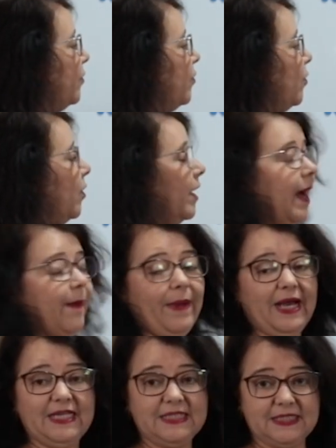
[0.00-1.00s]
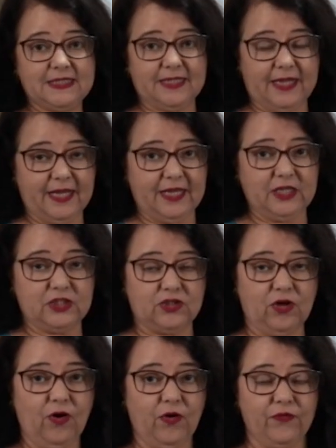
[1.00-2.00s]
vou colocar mais 3,
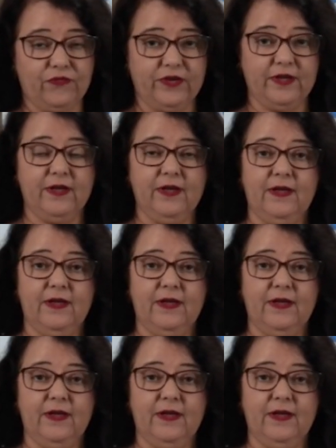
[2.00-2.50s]
9.